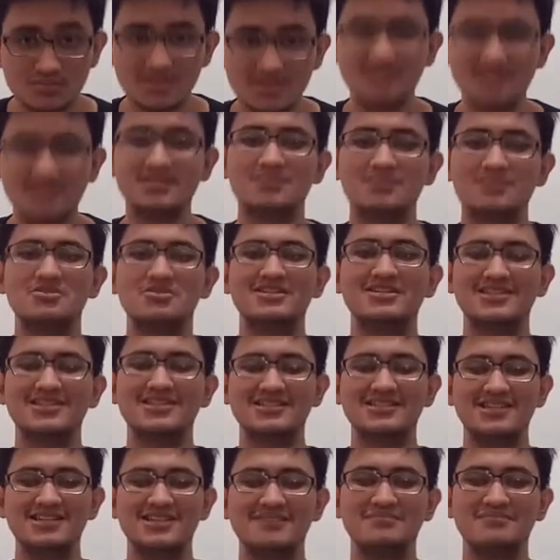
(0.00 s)
saya sama
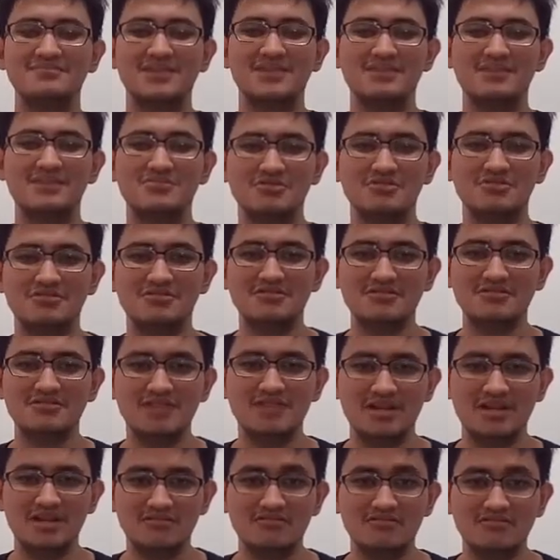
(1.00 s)
Christian Priambodo
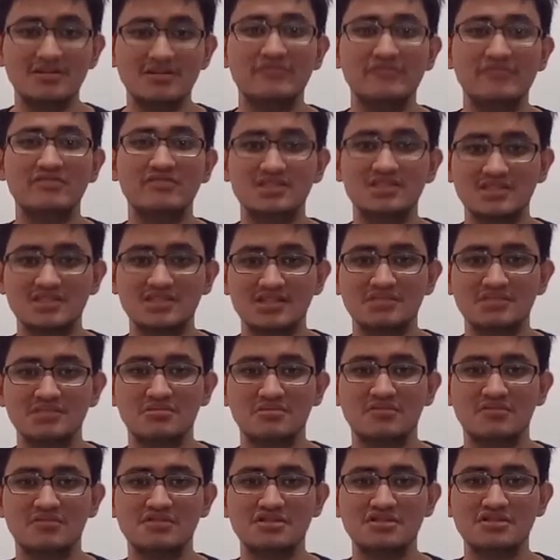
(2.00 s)
dari Universitas
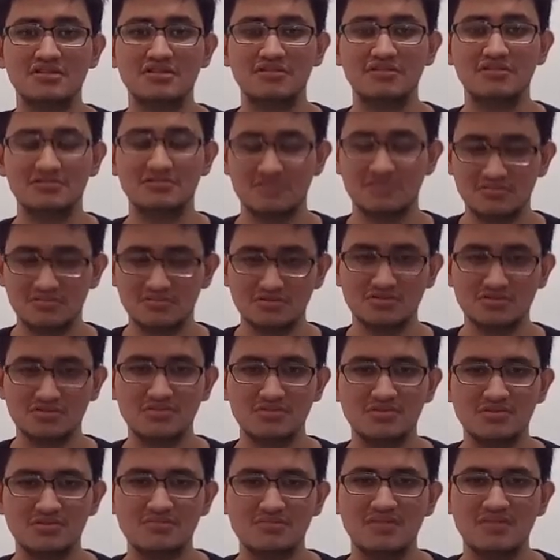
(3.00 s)
Profesor Dr.
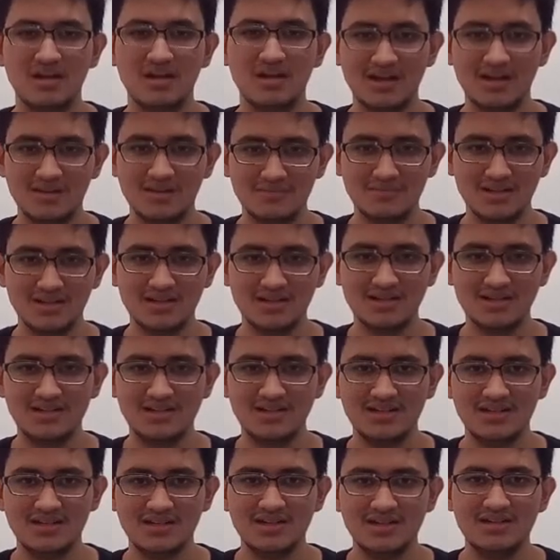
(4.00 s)
Mustafa Beragama,
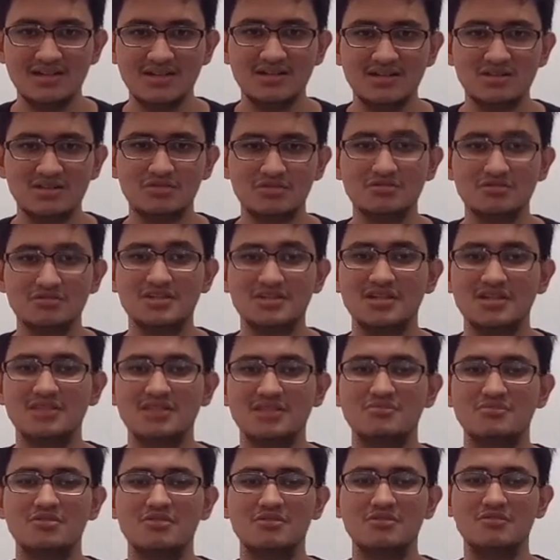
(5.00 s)
jurusan
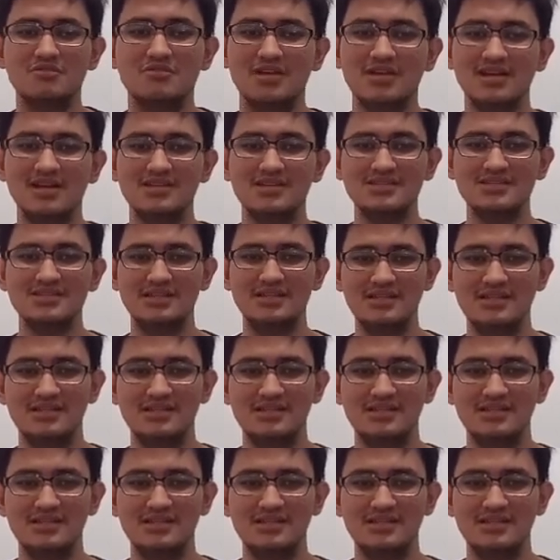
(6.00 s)
Ilmu Komunikasi.